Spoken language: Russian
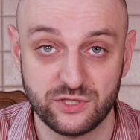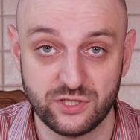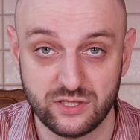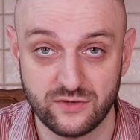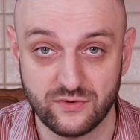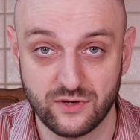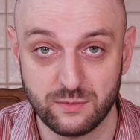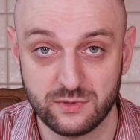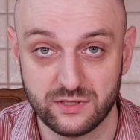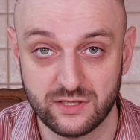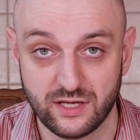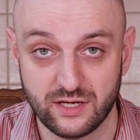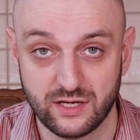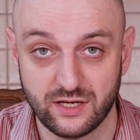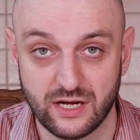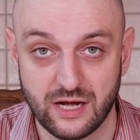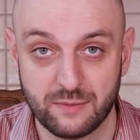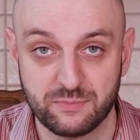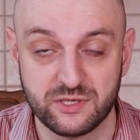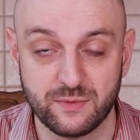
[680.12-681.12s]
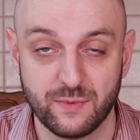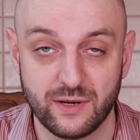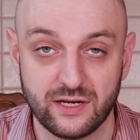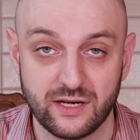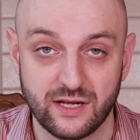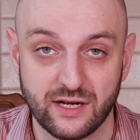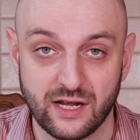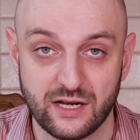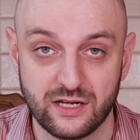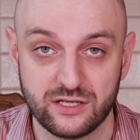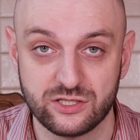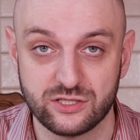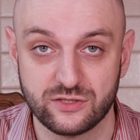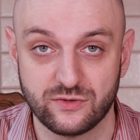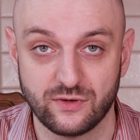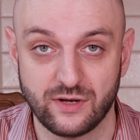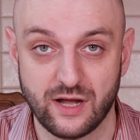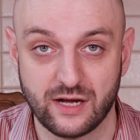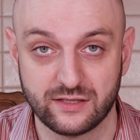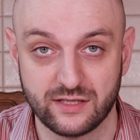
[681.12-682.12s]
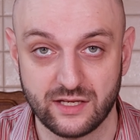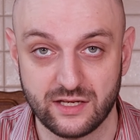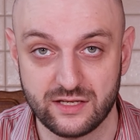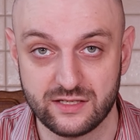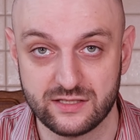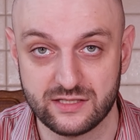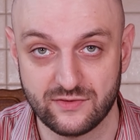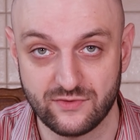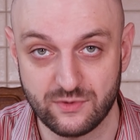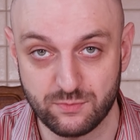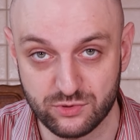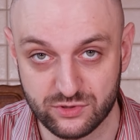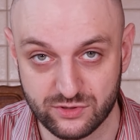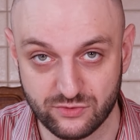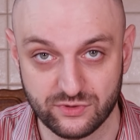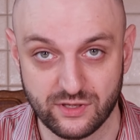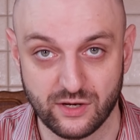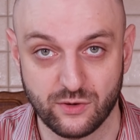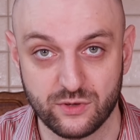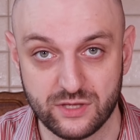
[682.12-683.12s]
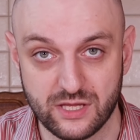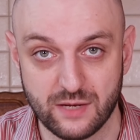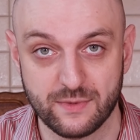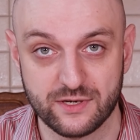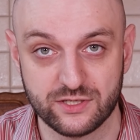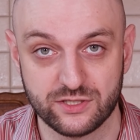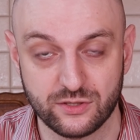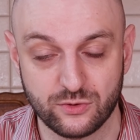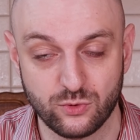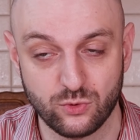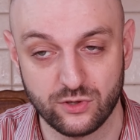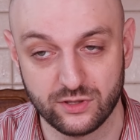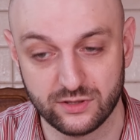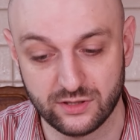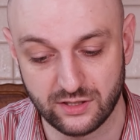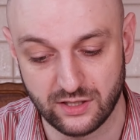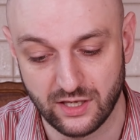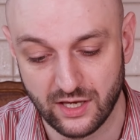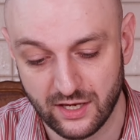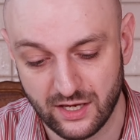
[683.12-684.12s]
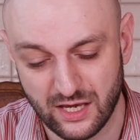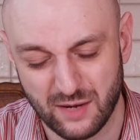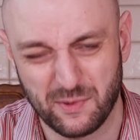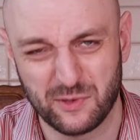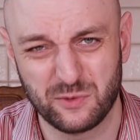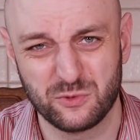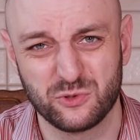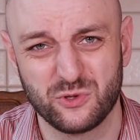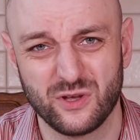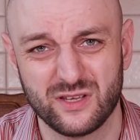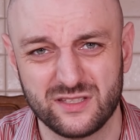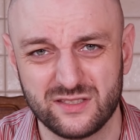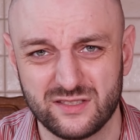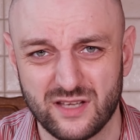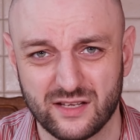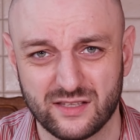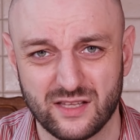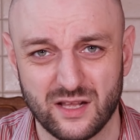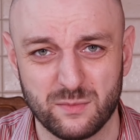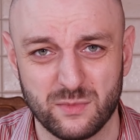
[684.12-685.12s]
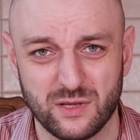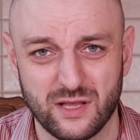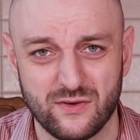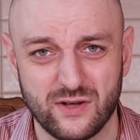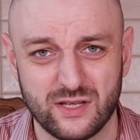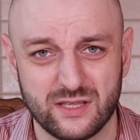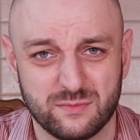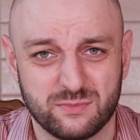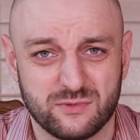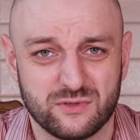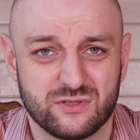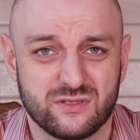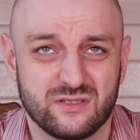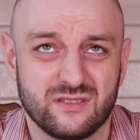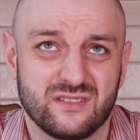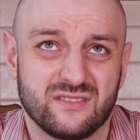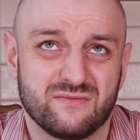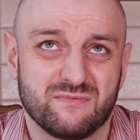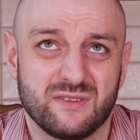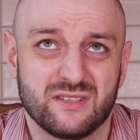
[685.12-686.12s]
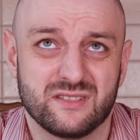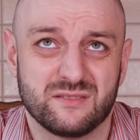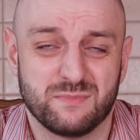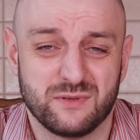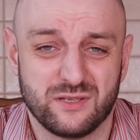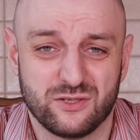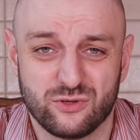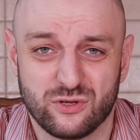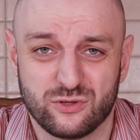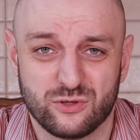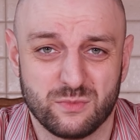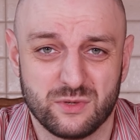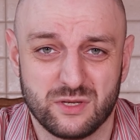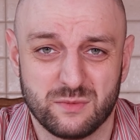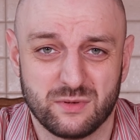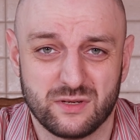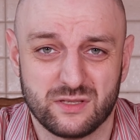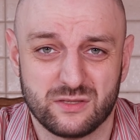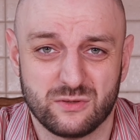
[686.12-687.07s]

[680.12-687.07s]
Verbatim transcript: Пишите в комментариях оптимальное количество коктейлей за выпуску такой домашней кухонной. Я подумал, что один коктейль маловато, потому что здесь, в принципе, ничего особо не